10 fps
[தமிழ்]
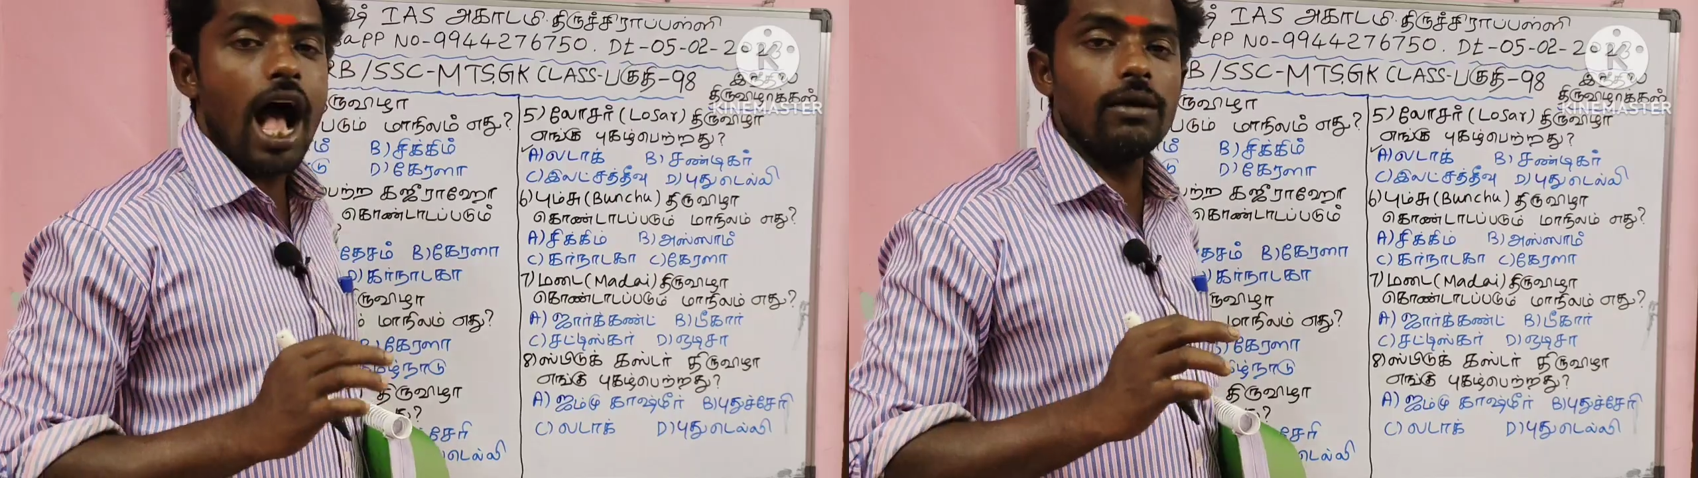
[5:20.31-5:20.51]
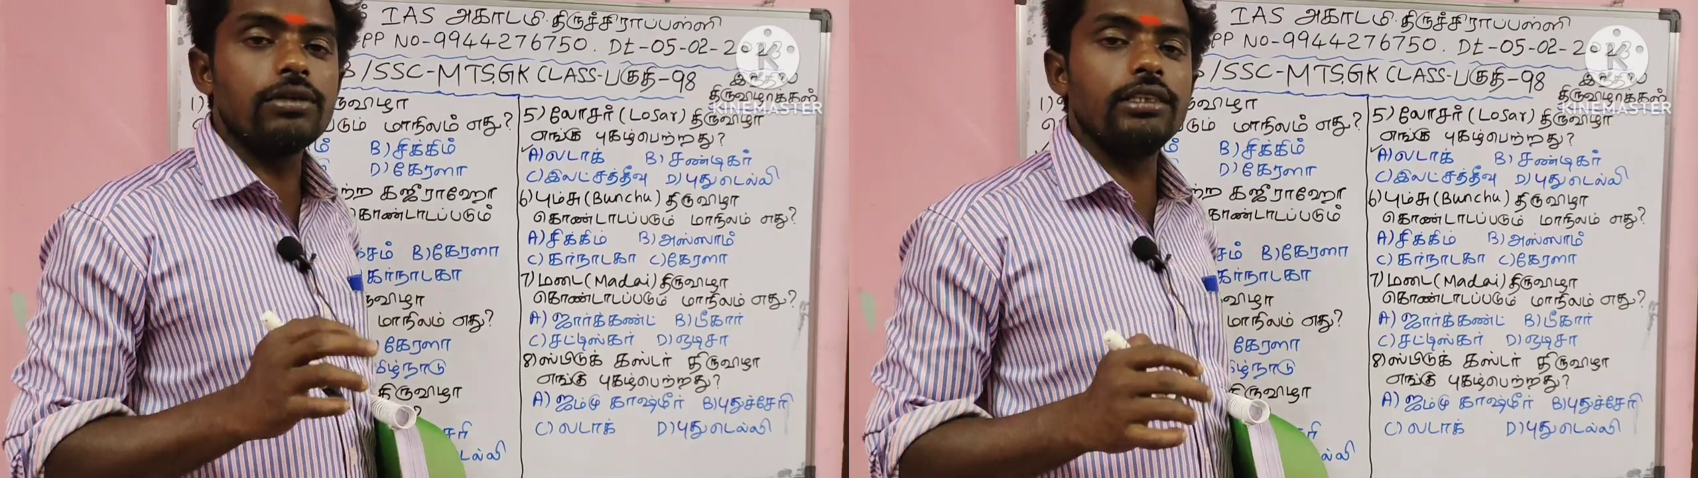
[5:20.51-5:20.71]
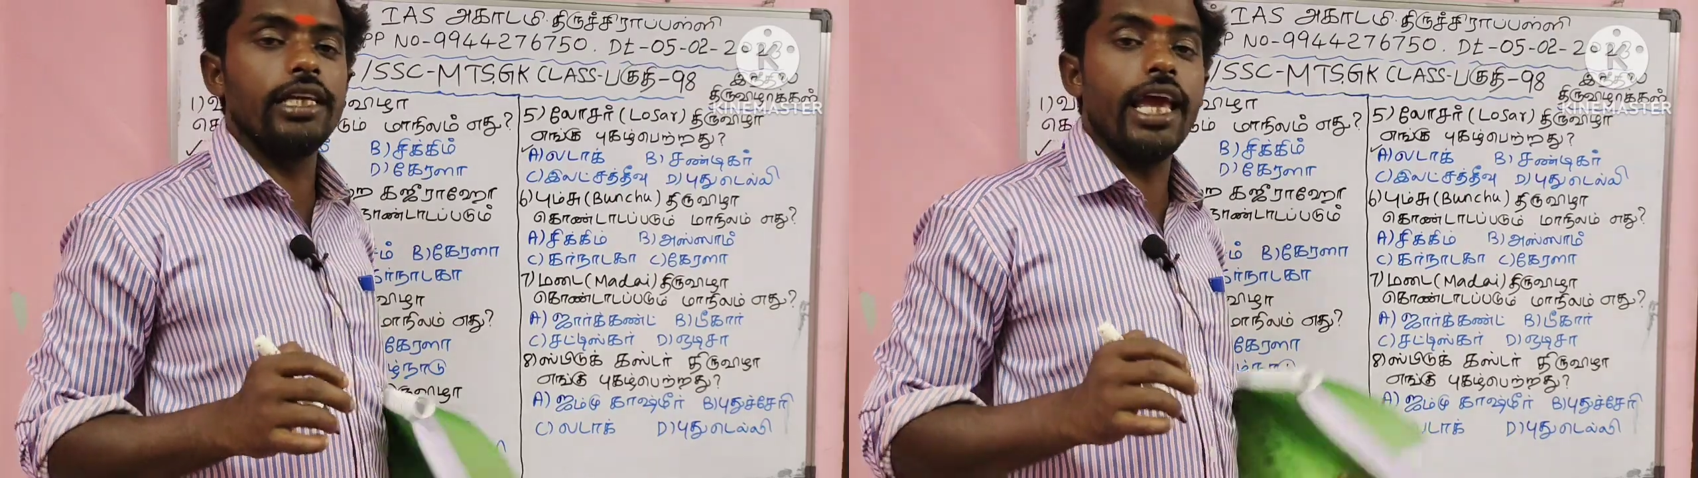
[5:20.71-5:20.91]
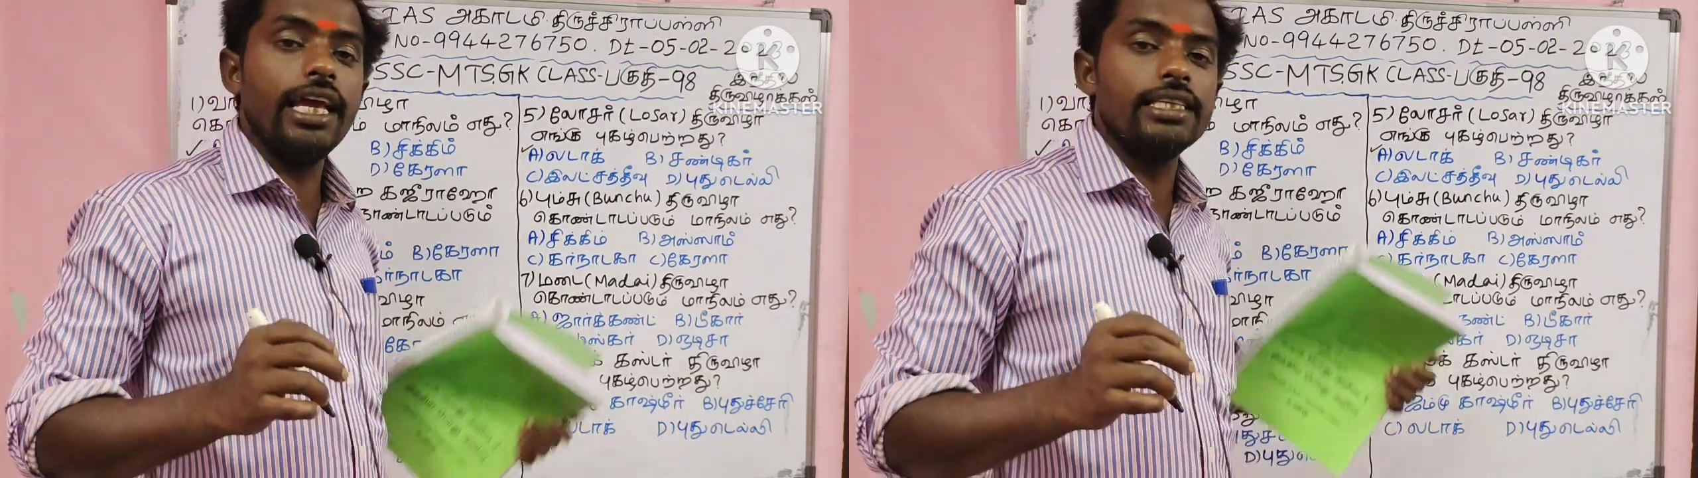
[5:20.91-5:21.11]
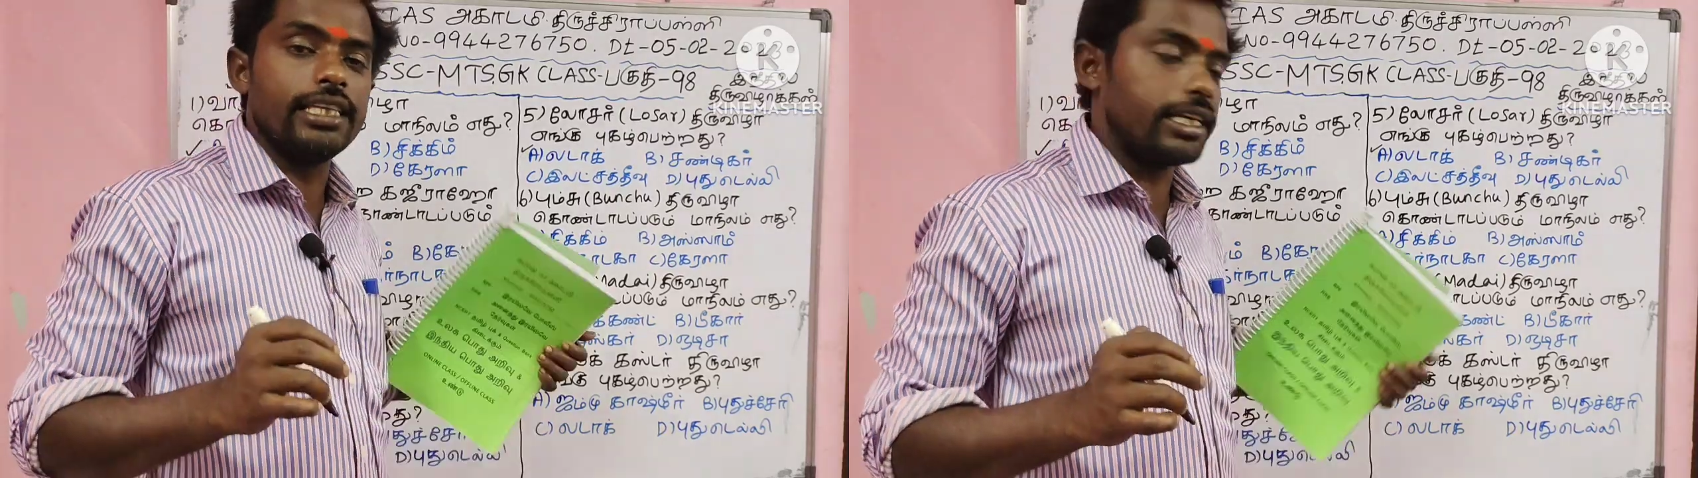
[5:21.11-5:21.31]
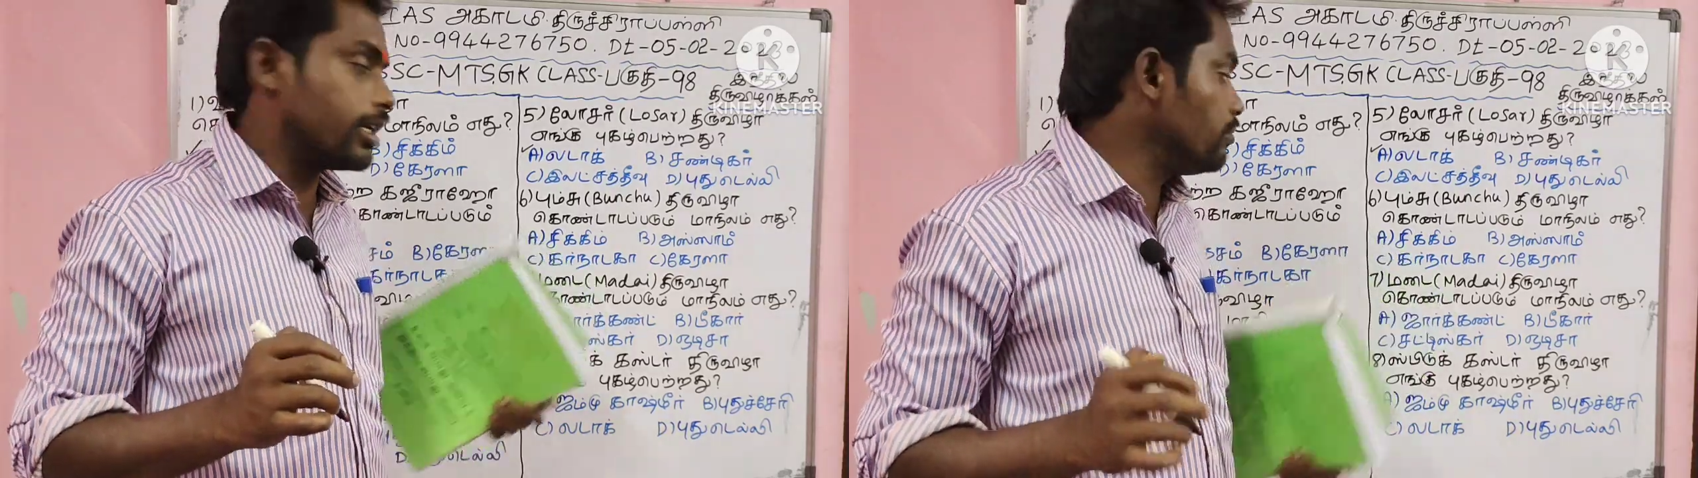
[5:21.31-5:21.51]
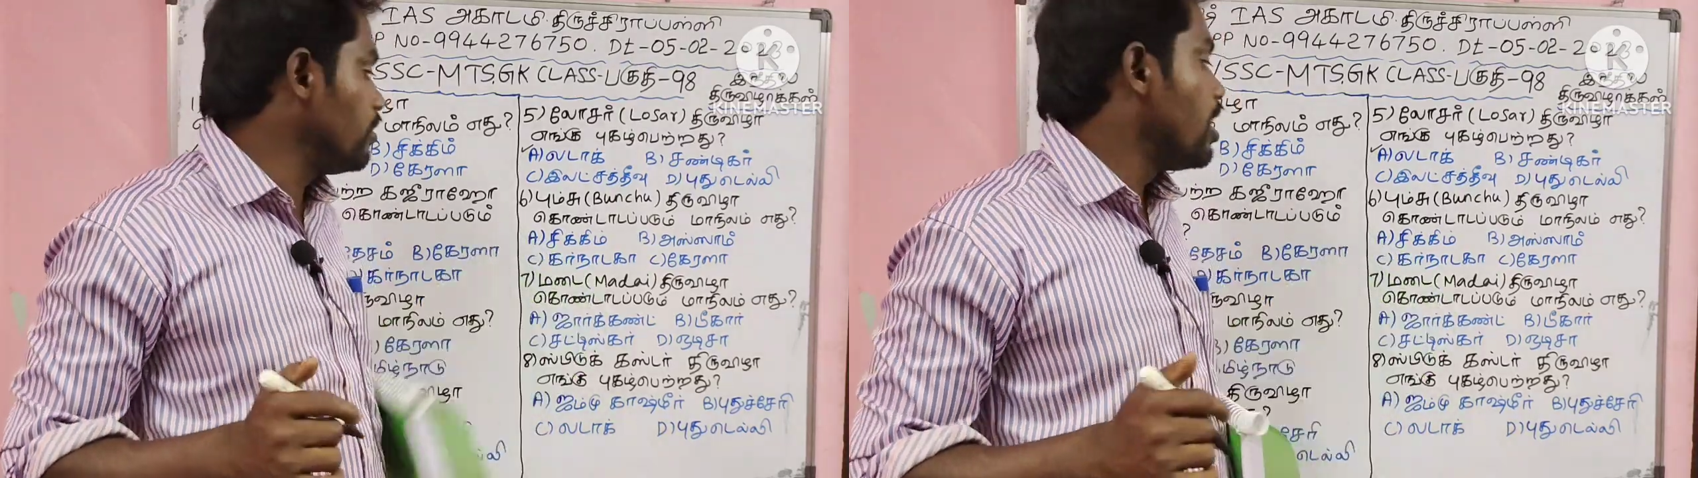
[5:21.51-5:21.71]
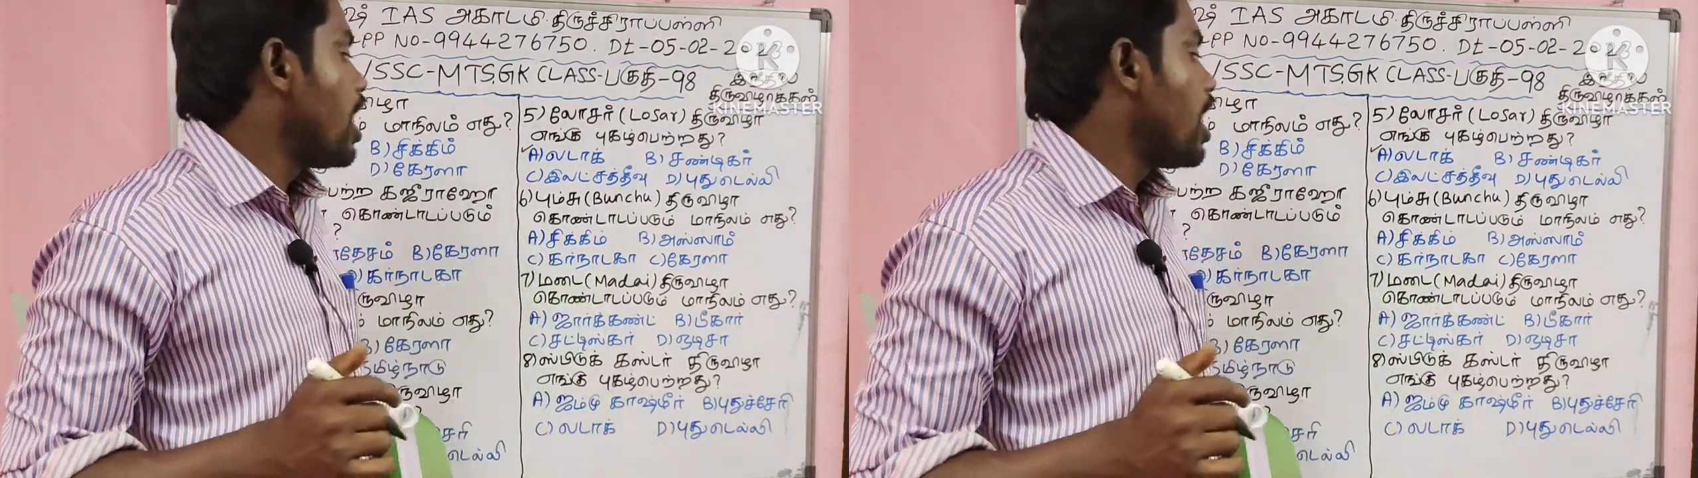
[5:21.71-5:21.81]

ஆப்ஷன் ஏ சிக்கிம்